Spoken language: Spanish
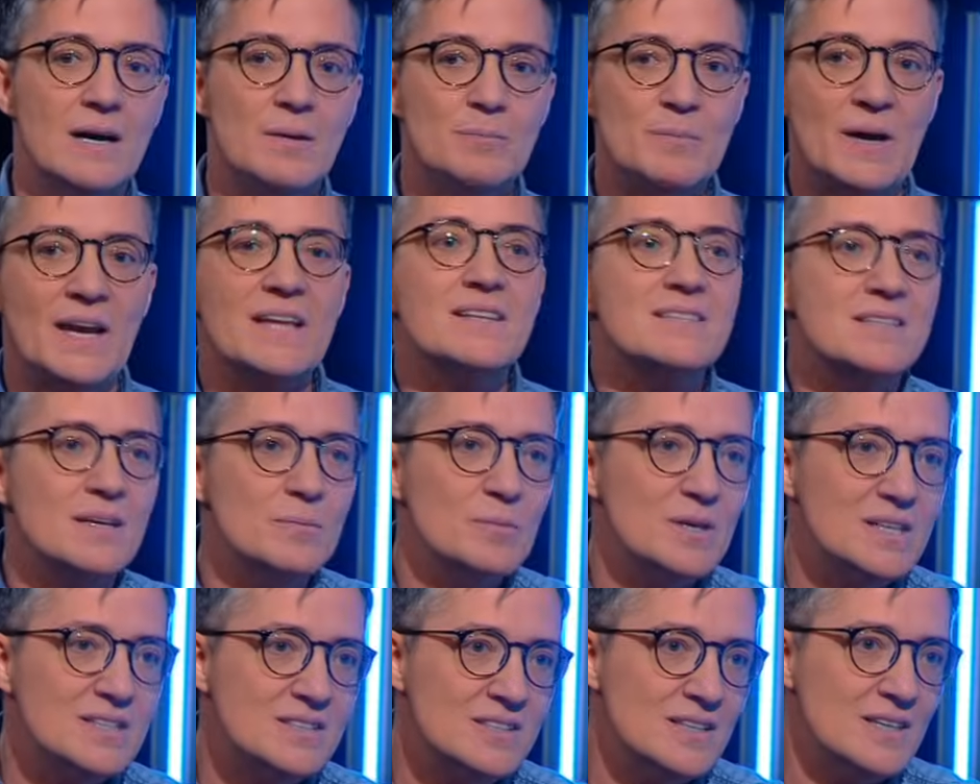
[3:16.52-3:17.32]

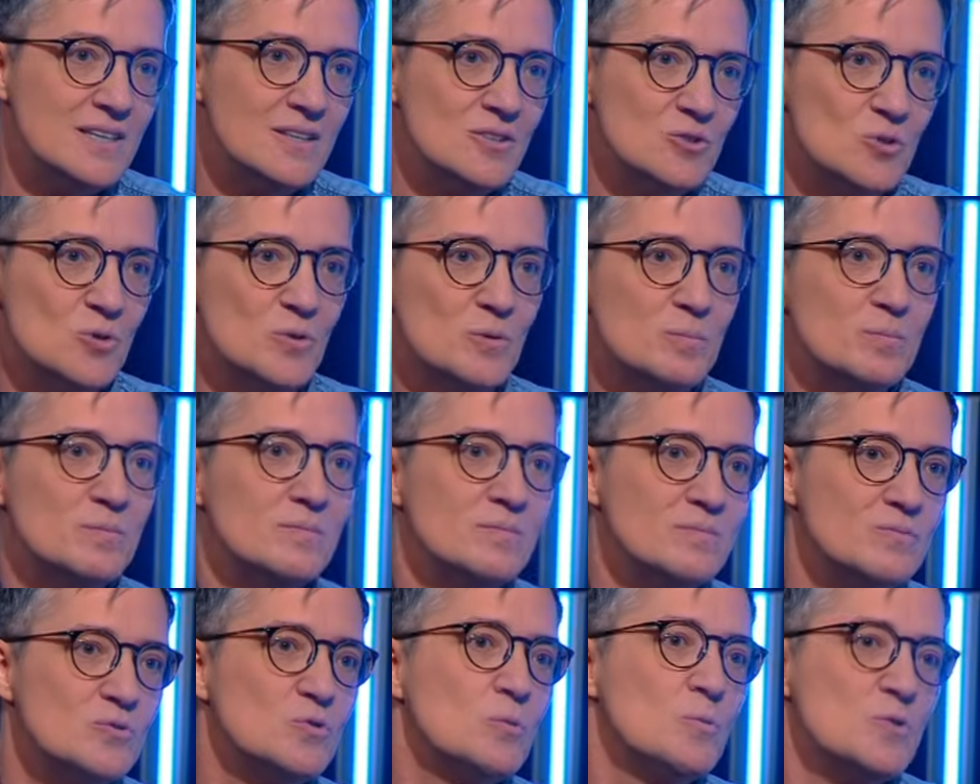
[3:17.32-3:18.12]
aparentemente yo
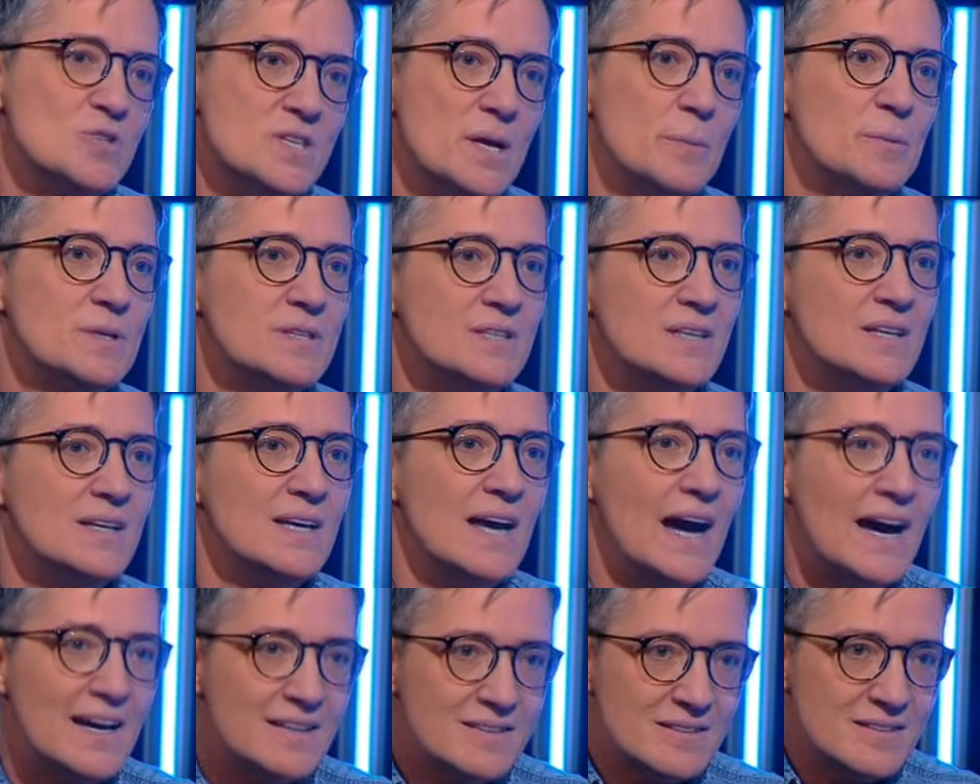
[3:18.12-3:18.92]
mm,
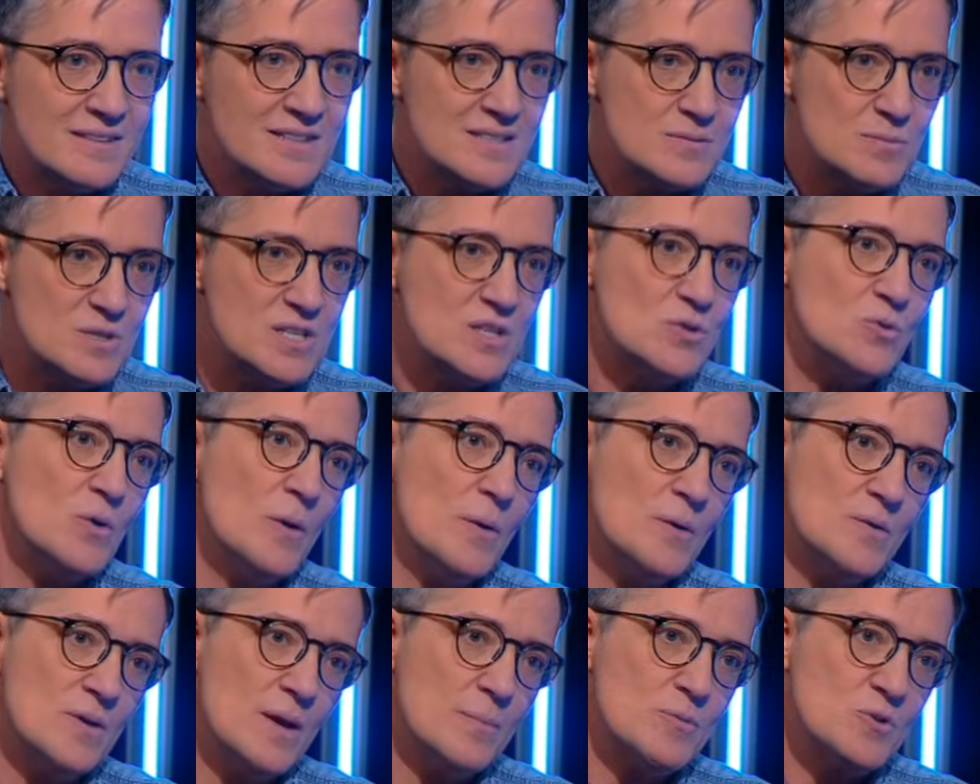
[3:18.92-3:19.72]
supuestamente antes me
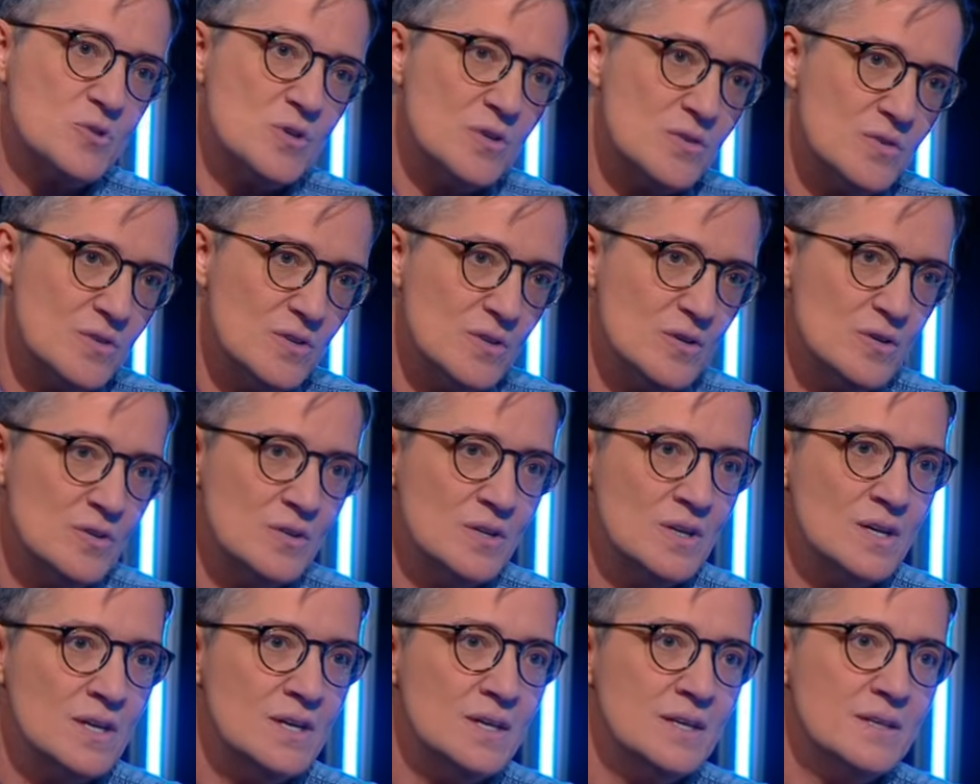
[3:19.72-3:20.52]
situaba en una
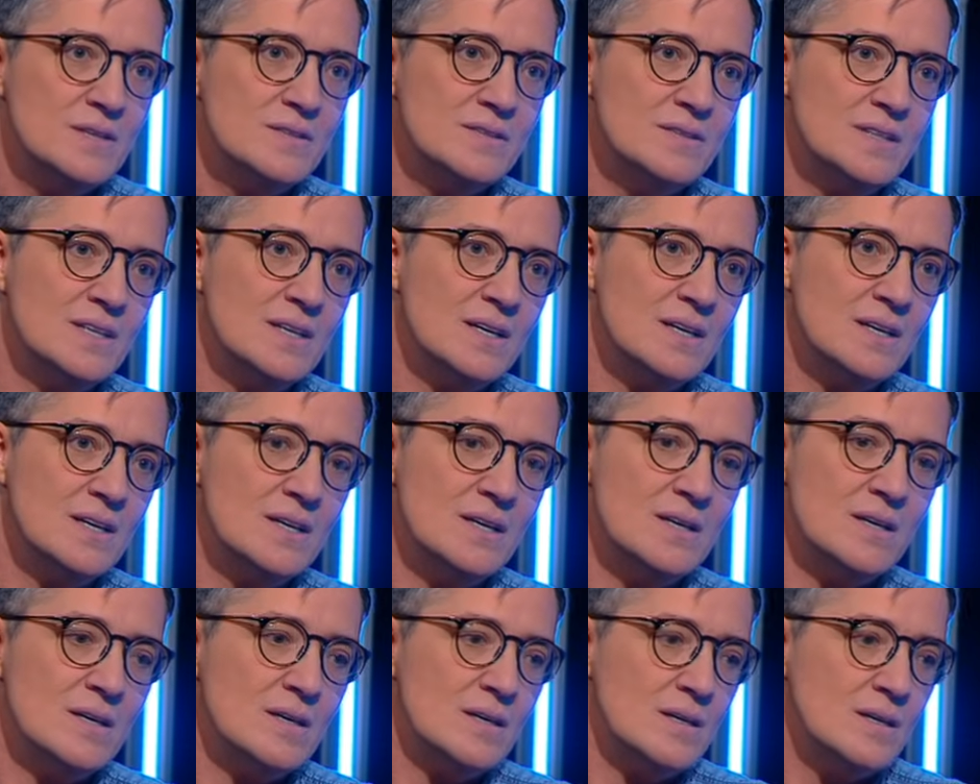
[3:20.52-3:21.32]
posición
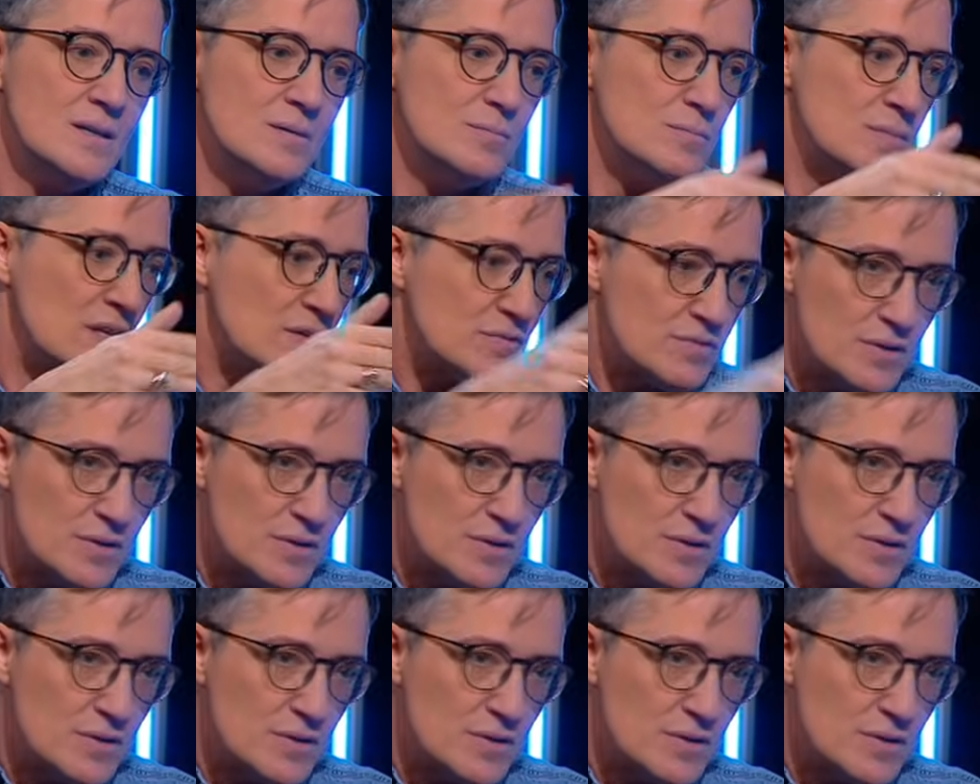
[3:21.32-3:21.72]
de,